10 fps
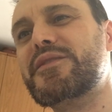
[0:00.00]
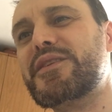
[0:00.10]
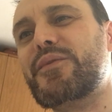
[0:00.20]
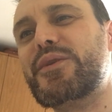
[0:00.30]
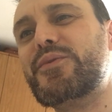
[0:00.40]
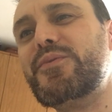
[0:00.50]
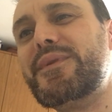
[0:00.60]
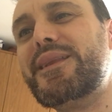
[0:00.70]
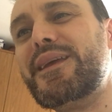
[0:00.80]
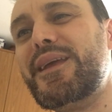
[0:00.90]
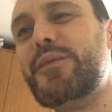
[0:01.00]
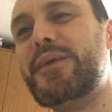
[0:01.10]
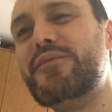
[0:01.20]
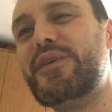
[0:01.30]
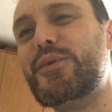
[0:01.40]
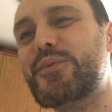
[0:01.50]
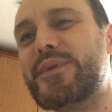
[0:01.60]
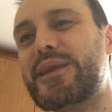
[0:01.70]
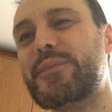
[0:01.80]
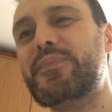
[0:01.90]
Ciao a tutti e
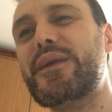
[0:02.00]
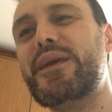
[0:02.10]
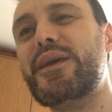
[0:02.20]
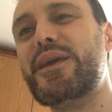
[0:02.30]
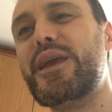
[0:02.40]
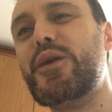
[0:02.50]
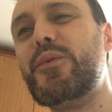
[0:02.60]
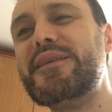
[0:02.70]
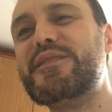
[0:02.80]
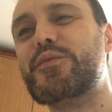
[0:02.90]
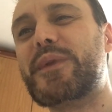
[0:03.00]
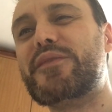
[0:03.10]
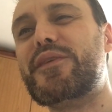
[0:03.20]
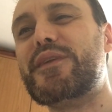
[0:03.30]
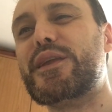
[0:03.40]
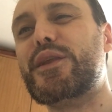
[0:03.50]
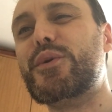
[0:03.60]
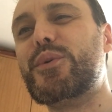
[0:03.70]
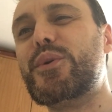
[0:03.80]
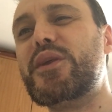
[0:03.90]
benvenuti. In questo breve
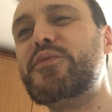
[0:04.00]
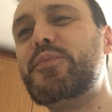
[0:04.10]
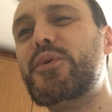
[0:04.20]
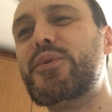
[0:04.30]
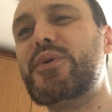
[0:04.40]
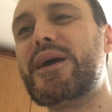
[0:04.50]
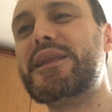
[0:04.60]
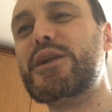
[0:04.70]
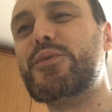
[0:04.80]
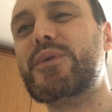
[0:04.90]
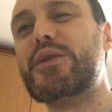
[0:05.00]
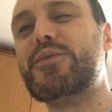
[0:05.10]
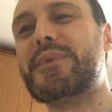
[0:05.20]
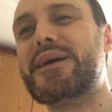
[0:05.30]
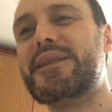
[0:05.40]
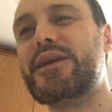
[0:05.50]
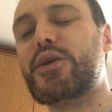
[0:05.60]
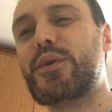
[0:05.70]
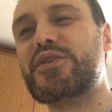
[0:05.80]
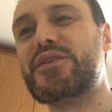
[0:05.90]
video rispondo ad alcune domande
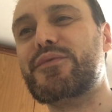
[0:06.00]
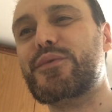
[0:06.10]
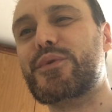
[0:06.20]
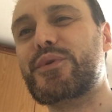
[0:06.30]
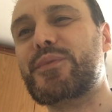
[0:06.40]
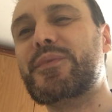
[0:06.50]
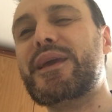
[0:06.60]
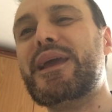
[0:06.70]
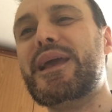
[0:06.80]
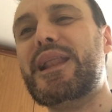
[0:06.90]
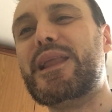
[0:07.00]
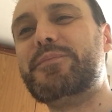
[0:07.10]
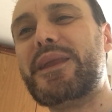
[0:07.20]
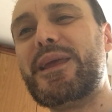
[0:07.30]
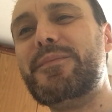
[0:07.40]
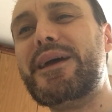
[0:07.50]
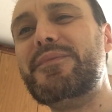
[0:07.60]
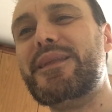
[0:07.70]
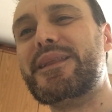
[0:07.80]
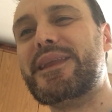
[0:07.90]
che ho ricevuto. La
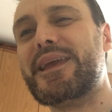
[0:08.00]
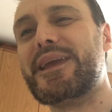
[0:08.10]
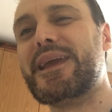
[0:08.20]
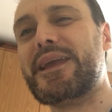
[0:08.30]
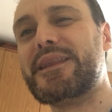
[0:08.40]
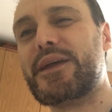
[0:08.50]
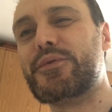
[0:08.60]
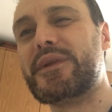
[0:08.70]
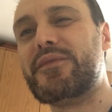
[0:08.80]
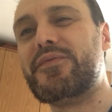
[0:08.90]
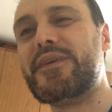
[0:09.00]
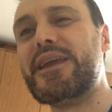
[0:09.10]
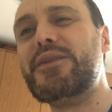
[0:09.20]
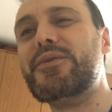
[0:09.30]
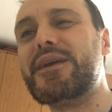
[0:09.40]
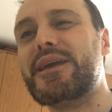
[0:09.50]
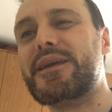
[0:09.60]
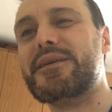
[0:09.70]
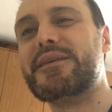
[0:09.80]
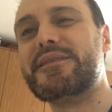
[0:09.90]
prima di Gaetano Delfino
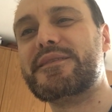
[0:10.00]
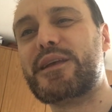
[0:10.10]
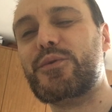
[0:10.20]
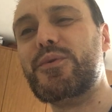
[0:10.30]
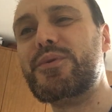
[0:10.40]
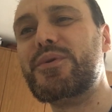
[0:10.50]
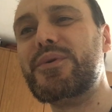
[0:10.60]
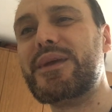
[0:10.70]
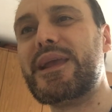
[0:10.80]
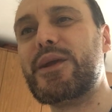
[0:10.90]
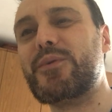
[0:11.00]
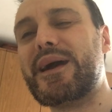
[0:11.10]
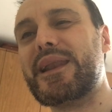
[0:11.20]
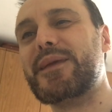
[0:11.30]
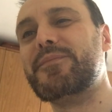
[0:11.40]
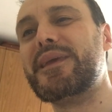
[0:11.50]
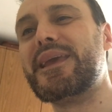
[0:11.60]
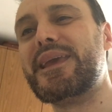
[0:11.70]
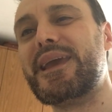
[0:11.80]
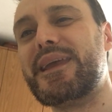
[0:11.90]
che saluto, il quale mi
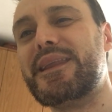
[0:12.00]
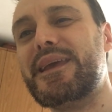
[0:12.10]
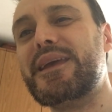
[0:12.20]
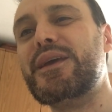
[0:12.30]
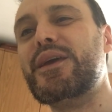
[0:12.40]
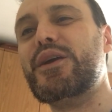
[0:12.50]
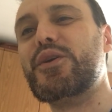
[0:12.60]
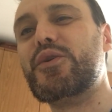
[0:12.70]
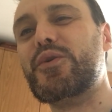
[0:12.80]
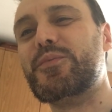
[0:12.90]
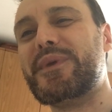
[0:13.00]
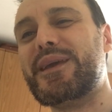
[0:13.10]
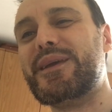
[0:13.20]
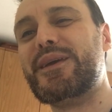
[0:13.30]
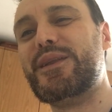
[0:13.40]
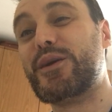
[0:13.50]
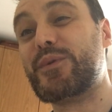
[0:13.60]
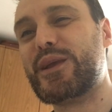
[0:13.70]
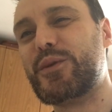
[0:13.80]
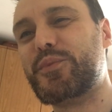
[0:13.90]
chiede come, eh, da
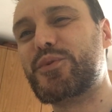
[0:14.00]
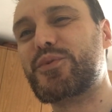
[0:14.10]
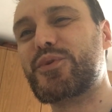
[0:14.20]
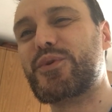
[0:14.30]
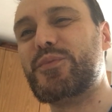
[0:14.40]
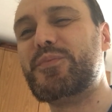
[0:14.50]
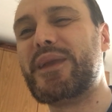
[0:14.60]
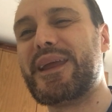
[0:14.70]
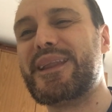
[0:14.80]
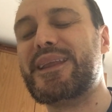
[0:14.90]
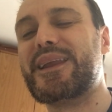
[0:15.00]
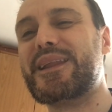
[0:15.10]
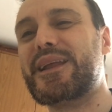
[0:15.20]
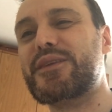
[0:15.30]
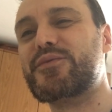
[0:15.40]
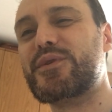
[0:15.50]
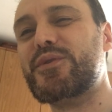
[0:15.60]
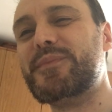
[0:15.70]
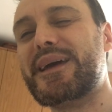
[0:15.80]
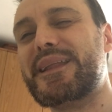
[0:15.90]
quel che ho potuto comprendere dalla sua
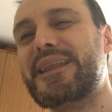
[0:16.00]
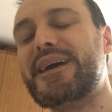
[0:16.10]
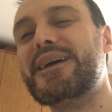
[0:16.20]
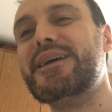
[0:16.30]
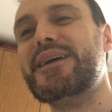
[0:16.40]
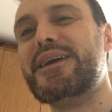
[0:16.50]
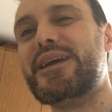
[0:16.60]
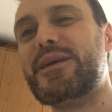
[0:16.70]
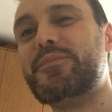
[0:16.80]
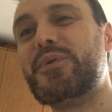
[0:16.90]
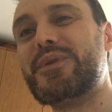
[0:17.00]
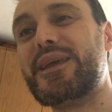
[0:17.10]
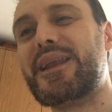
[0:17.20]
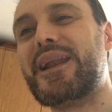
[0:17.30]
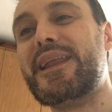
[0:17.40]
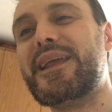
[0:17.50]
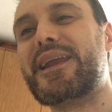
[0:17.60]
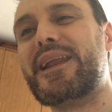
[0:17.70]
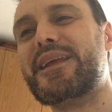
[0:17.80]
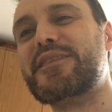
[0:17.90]
domanda, eh, poter
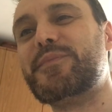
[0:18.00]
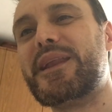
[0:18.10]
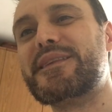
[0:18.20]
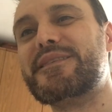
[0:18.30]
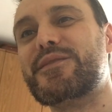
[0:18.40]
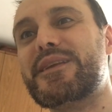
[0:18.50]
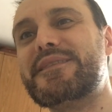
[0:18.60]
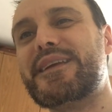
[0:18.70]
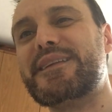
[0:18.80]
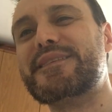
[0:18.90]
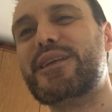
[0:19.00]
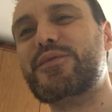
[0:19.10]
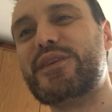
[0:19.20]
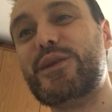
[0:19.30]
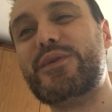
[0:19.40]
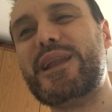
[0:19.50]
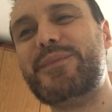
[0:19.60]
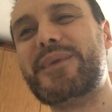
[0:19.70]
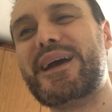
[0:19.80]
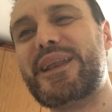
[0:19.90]
allenare la respirazione senza l'ausilio delle
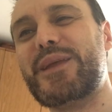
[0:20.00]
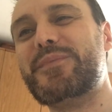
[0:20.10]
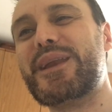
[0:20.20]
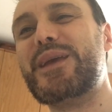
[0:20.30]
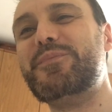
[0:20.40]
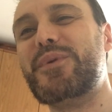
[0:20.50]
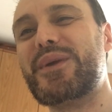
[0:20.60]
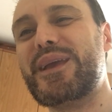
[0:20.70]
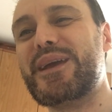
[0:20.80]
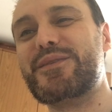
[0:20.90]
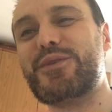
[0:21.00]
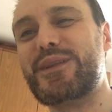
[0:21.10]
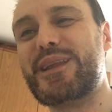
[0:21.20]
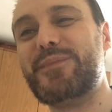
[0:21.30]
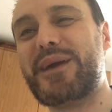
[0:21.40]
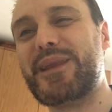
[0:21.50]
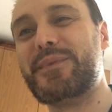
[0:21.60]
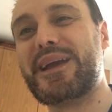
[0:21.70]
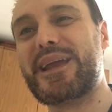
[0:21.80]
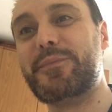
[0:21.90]
mani, perché poi tolte le mani
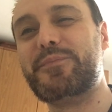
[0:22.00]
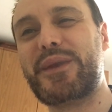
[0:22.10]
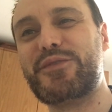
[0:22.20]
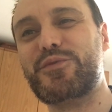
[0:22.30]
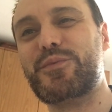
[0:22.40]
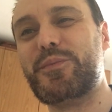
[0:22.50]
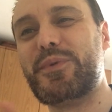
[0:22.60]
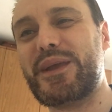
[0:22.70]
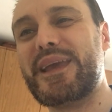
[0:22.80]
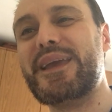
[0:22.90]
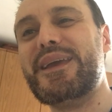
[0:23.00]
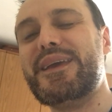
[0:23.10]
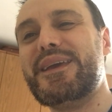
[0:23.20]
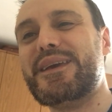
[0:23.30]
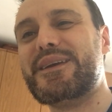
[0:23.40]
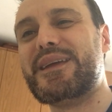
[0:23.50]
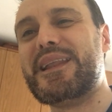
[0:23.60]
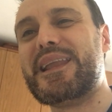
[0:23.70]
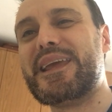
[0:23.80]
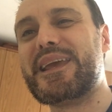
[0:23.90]
magari presumo poi eh,
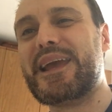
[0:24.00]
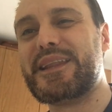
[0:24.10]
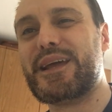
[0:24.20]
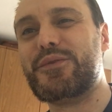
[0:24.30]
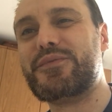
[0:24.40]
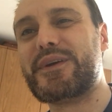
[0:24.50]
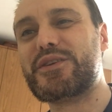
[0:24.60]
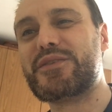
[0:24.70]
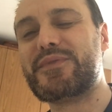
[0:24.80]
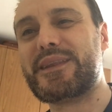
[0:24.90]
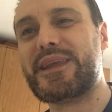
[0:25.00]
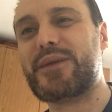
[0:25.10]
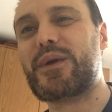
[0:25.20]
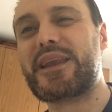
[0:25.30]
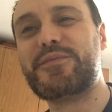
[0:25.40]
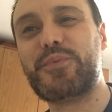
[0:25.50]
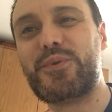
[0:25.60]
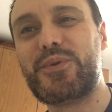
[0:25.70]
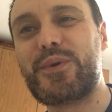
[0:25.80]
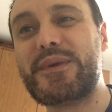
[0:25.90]
lei Gaetano faccia fatica.
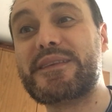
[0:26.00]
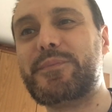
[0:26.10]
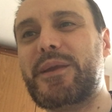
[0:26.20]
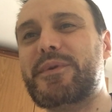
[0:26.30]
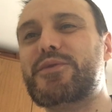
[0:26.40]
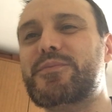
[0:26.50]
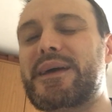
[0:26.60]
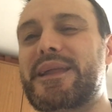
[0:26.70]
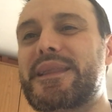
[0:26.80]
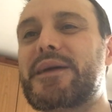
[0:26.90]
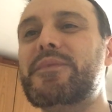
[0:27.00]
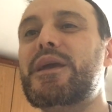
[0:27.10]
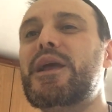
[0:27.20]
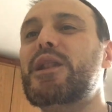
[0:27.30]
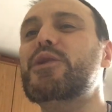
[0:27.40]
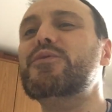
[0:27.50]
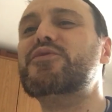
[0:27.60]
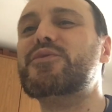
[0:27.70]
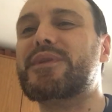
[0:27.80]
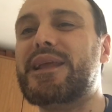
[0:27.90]
Rispondo a questa prima domanda.
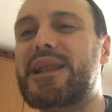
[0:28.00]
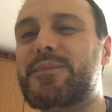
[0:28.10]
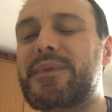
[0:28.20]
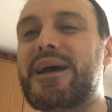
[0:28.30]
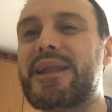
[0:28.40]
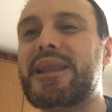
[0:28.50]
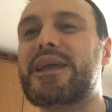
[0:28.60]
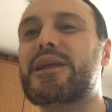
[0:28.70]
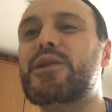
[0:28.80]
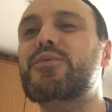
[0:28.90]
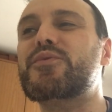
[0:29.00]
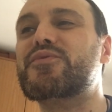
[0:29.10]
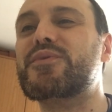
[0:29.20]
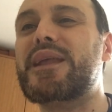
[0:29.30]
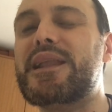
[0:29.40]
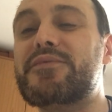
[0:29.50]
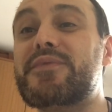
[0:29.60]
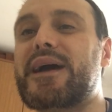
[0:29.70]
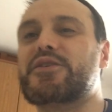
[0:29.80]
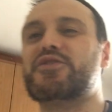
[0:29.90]
L'uso delle mani, l'uso della
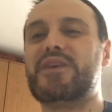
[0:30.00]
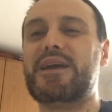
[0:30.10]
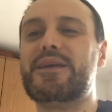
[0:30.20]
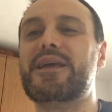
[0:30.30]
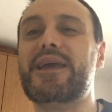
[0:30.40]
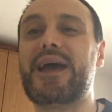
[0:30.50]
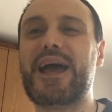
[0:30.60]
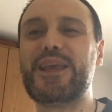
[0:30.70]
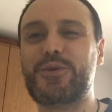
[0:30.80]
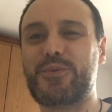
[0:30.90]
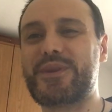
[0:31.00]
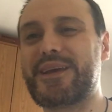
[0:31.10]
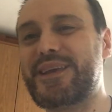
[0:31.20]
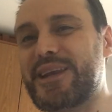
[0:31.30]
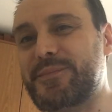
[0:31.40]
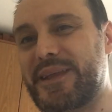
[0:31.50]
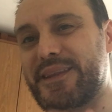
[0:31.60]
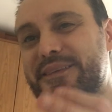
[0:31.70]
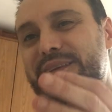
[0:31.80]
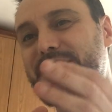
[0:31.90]
fascia aiuta
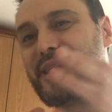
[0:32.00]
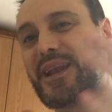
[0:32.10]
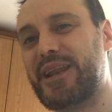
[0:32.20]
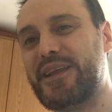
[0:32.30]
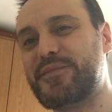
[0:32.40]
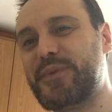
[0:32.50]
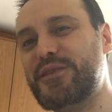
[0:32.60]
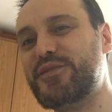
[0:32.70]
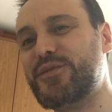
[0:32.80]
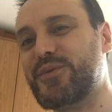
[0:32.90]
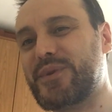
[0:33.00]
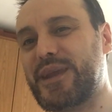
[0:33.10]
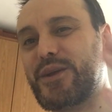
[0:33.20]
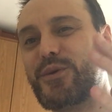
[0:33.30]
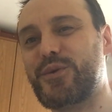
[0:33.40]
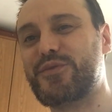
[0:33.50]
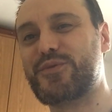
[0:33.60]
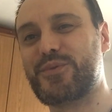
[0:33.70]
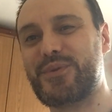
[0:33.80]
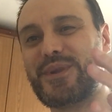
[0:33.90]
chiaramente a sentire l'espansione
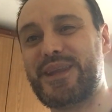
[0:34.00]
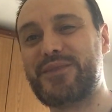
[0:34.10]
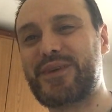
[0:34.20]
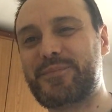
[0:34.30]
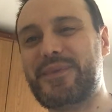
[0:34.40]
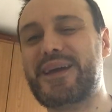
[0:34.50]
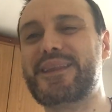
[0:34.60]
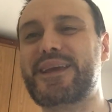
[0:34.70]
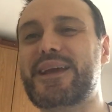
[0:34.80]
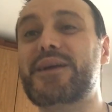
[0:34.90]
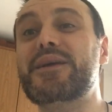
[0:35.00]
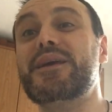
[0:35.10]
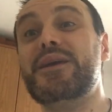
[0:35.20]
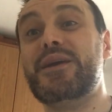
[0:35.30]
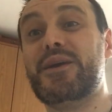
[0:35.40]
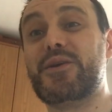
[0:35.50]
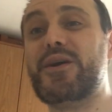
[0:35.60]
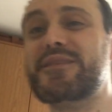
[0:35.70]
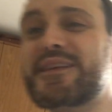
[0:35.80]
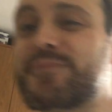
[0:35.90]
costo diaframmatica.
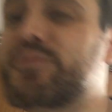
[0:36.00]
Cosa